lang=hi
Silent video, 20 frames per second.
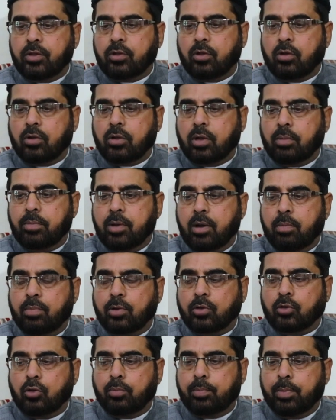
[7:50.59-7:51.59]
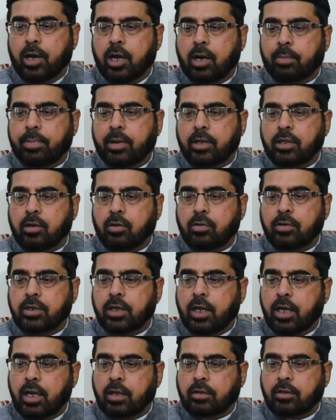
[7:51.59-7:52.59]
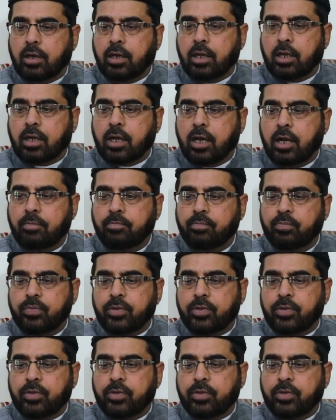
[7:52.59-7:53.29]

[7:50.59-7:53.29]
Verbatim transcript: तो महब्बत और प्यार पैदा हो यही एक तरीक़ा है